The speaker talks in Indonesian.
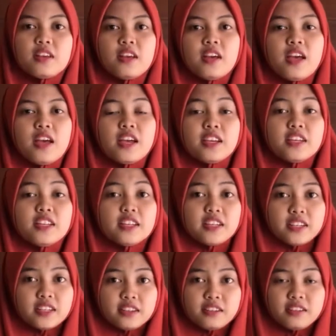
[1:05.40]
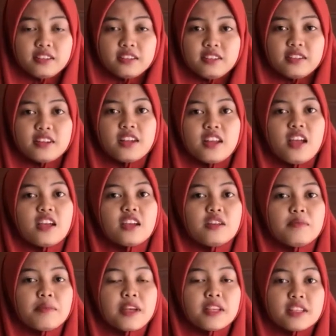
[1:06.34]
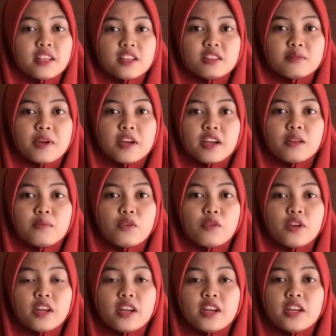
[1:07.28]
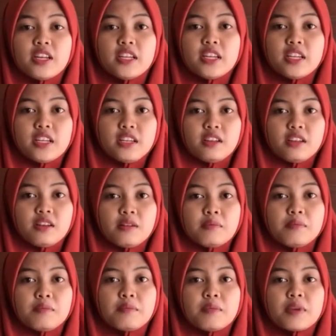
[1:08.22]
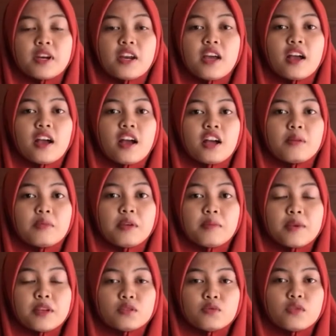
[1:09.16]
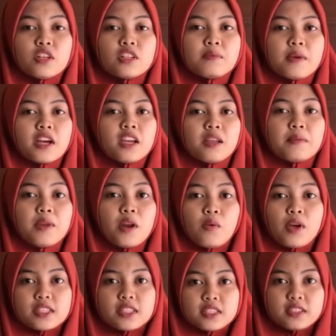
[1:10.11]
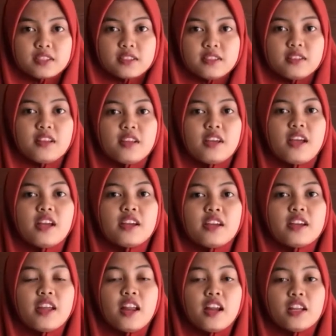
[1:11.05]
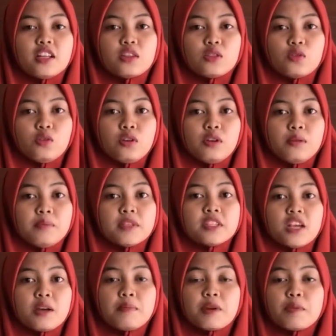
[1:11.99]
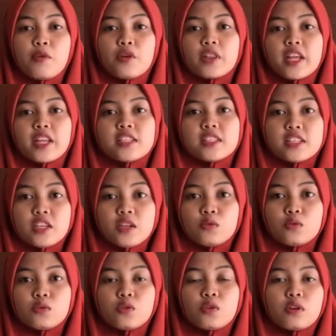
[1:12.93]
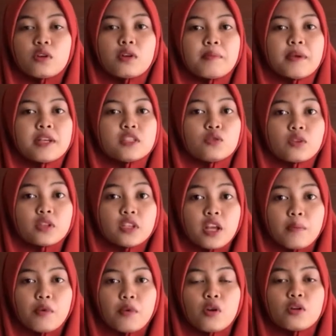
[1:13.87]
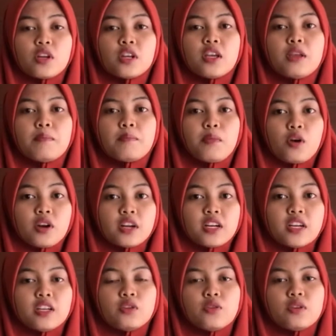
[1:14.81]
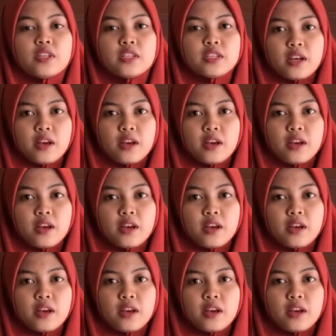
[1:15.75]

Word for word: Hadirin, di masa yang semakin modern ini, perdagangan bebas sudah semakin meluas. Dan hal itu bisa berpotensi untuk masuknya produk impor ke Indonesia.